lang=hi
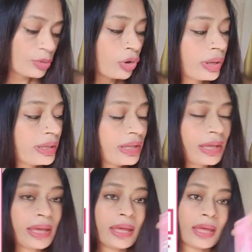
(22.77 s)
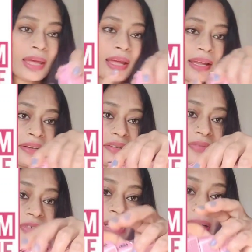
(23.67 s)
इसमें ऑर्डर किए हैं
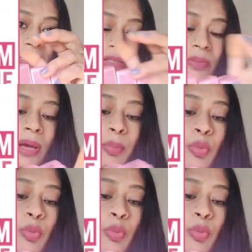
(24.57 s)
डेफिनेटली इसमें